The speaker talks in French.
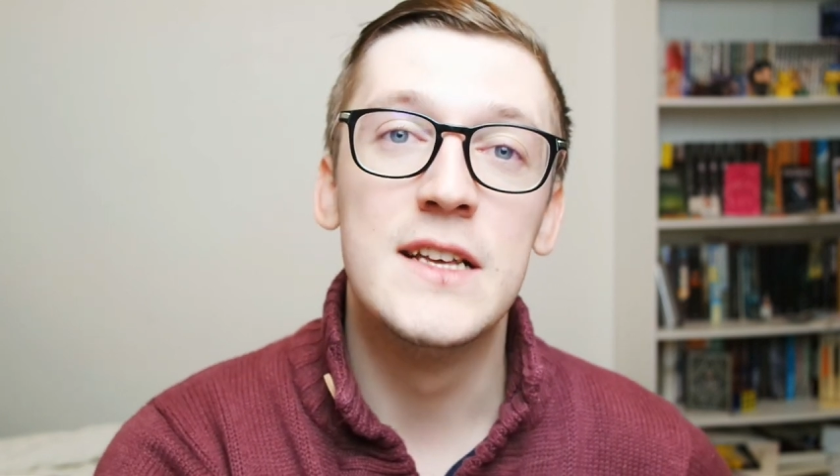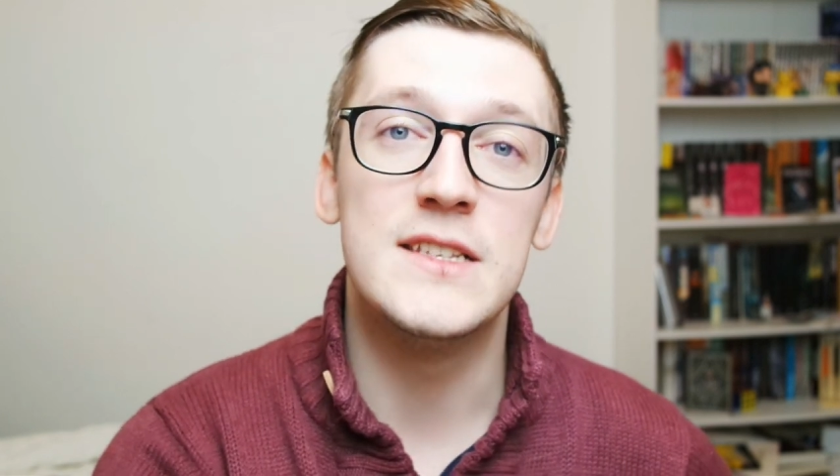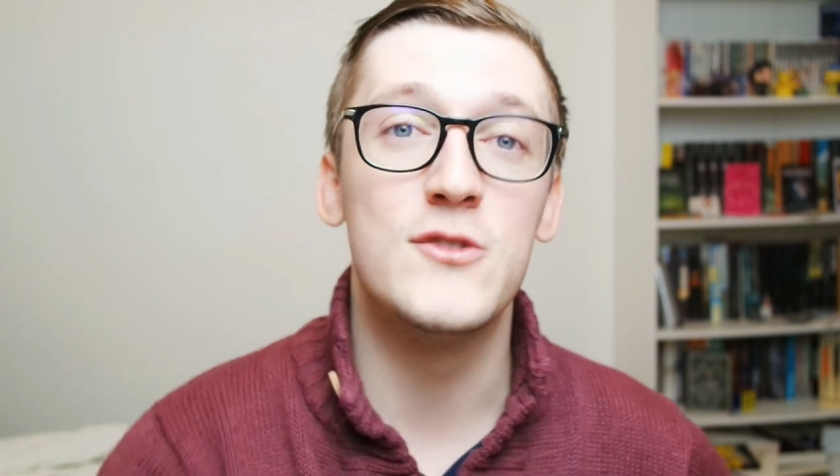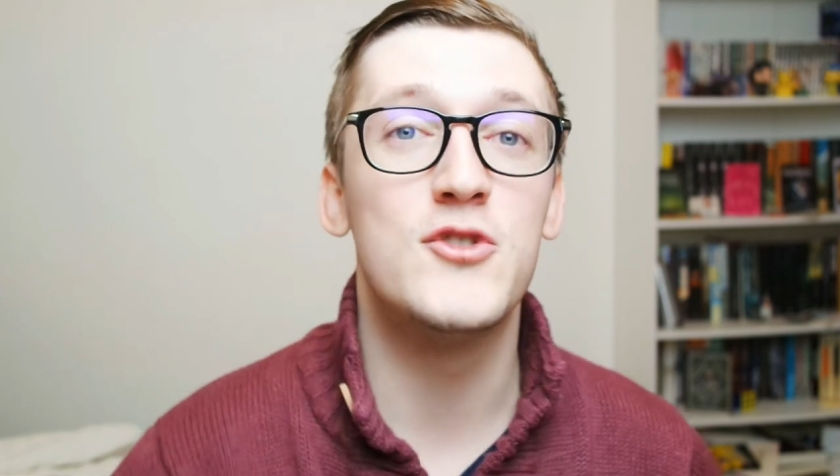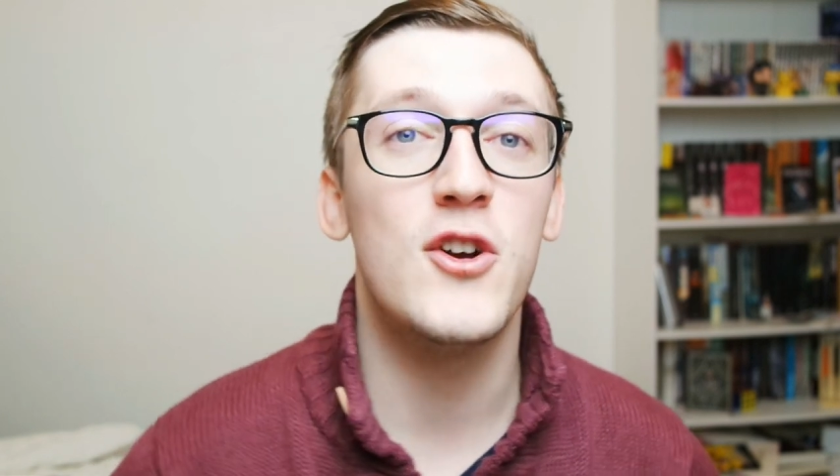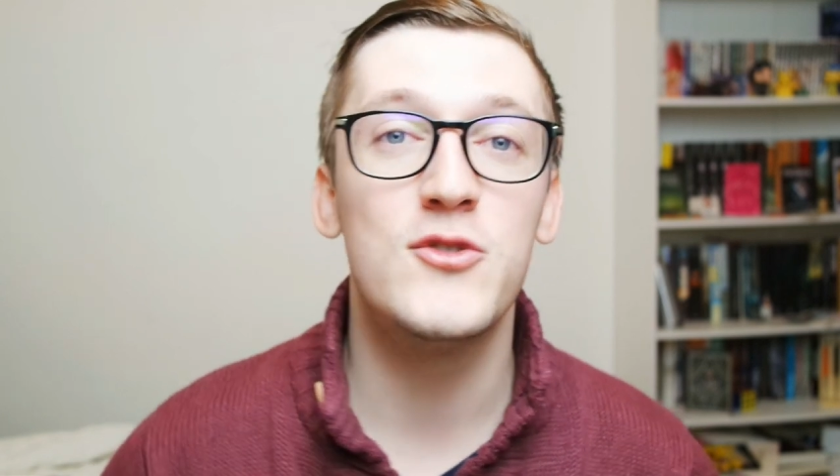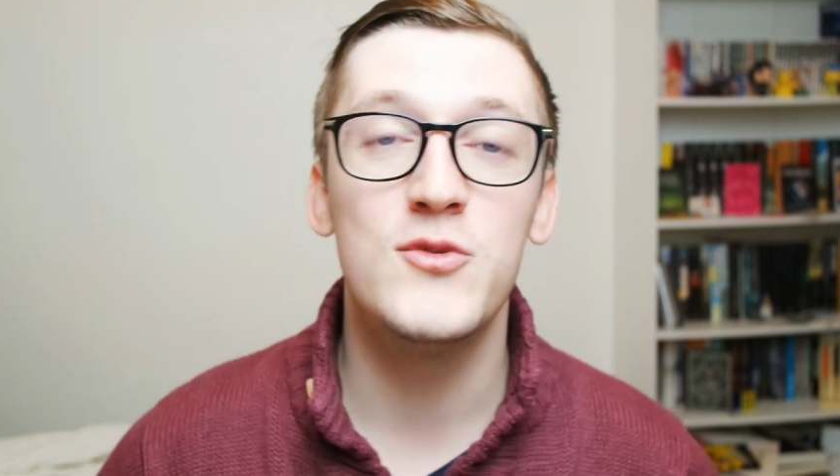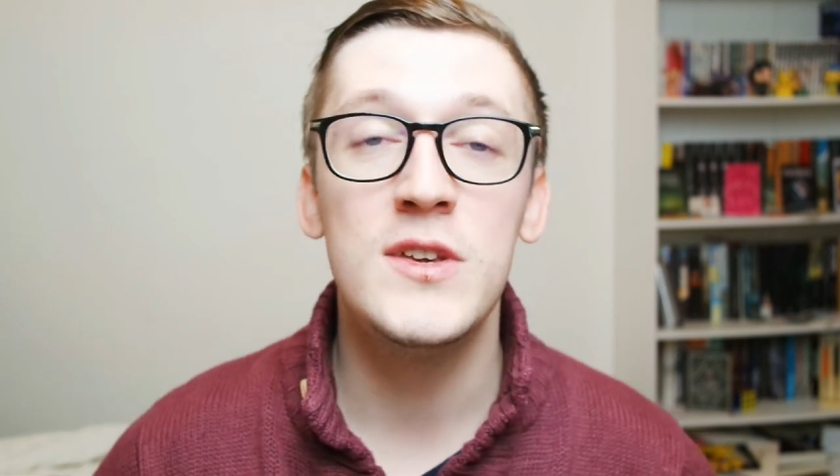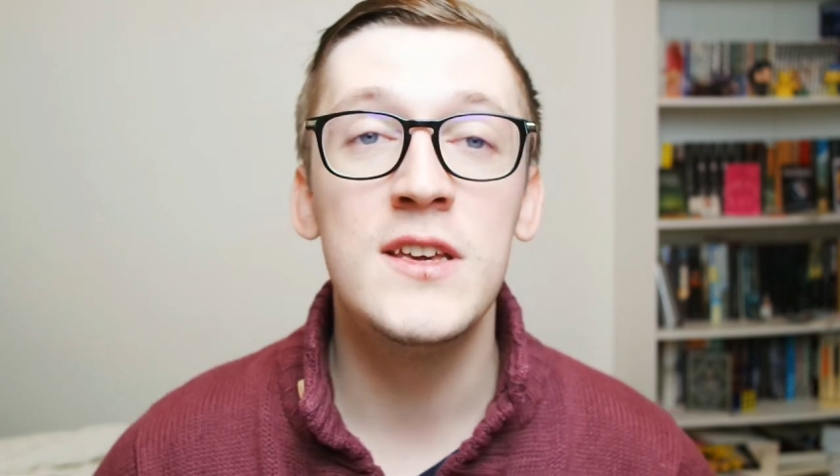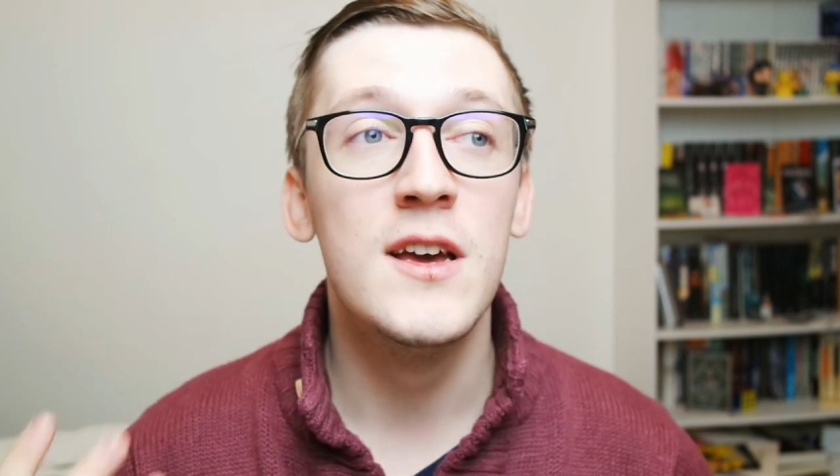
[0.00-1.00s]
Si
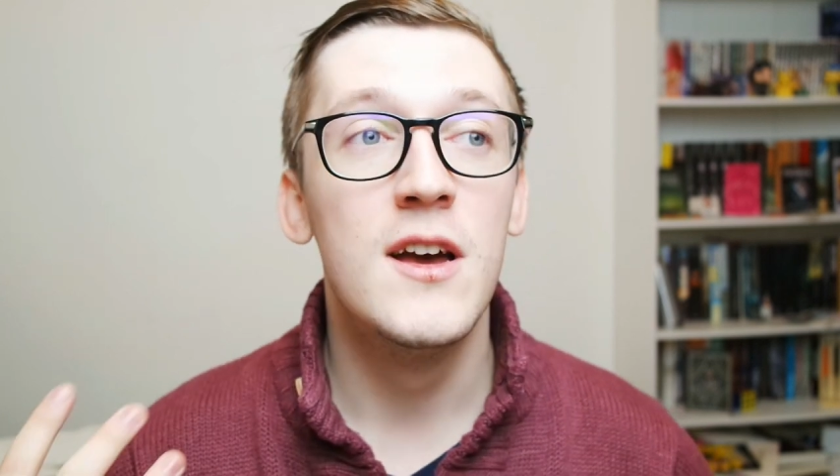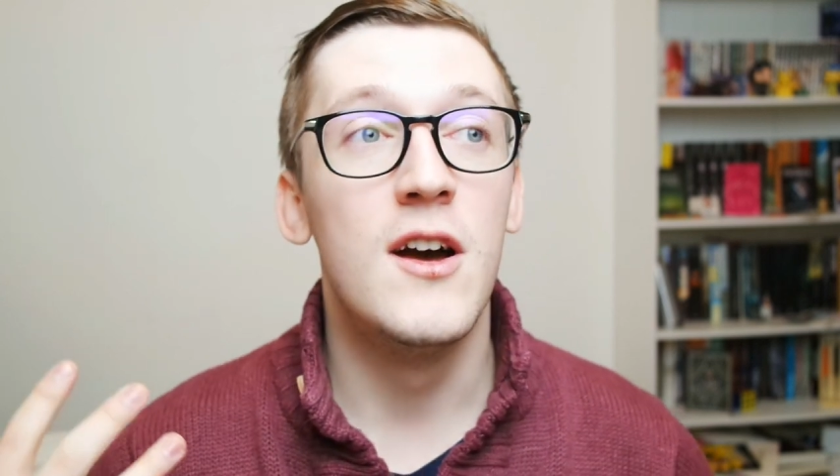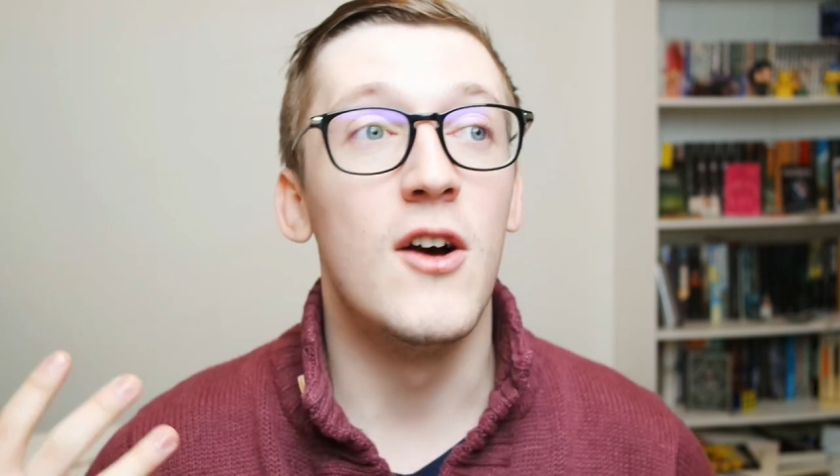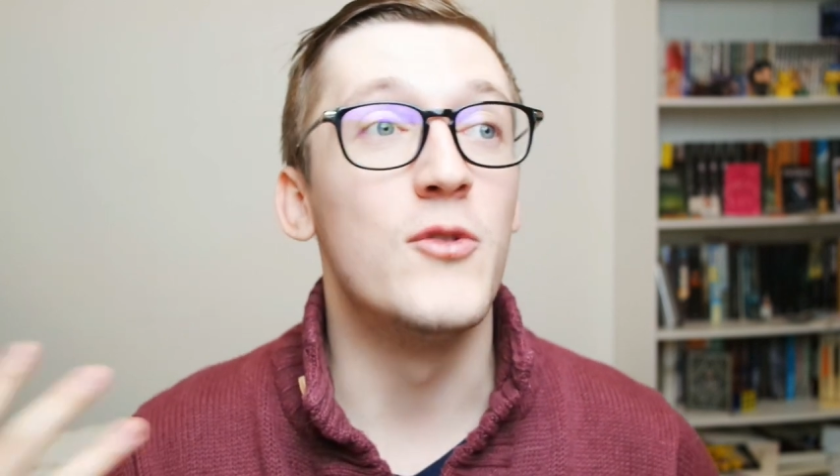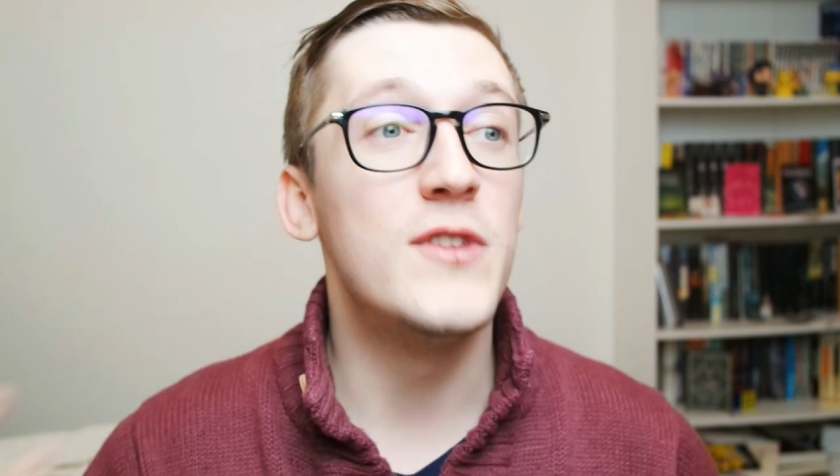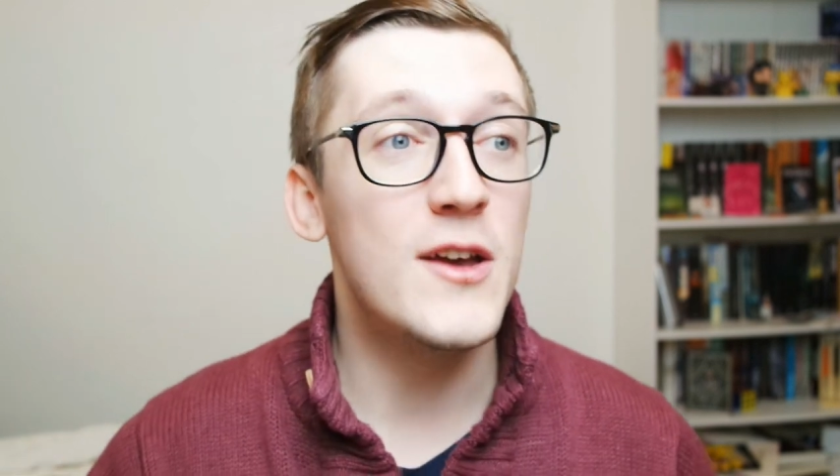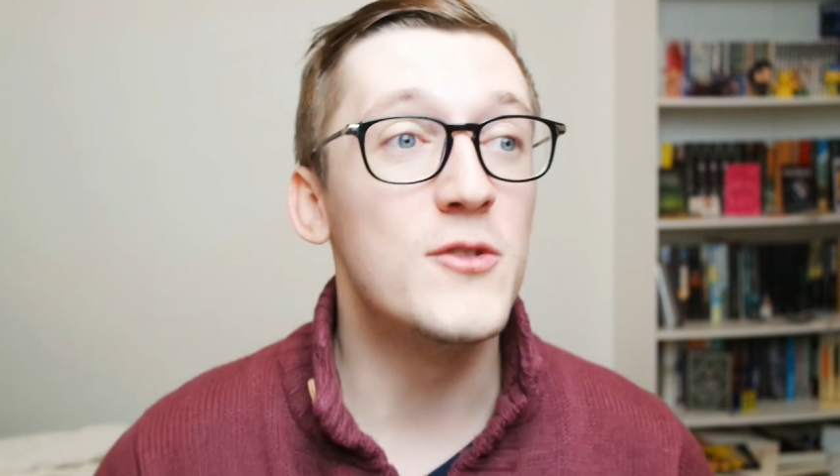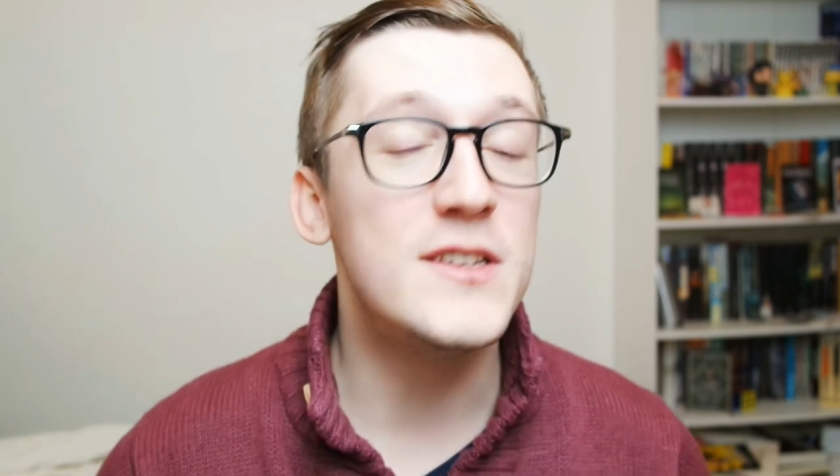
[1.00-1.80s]
aujourd'hui on est